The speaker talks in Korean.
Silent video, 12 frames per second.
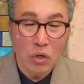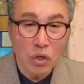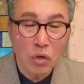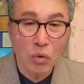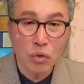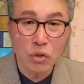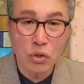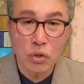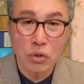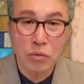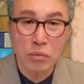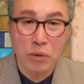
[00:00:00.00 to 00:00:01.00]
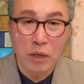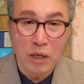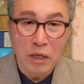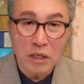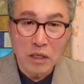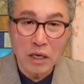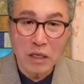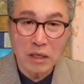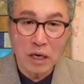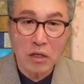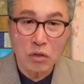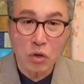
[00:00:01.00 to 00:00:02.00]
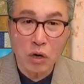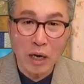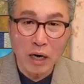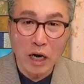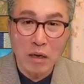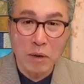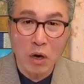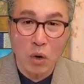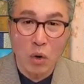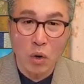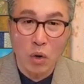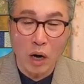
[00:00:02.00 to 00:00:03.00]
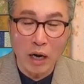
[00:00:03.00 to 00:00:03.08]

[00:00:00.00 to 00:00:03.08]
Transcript: 이거는 지금 신의 산에서 그 하나님의 어,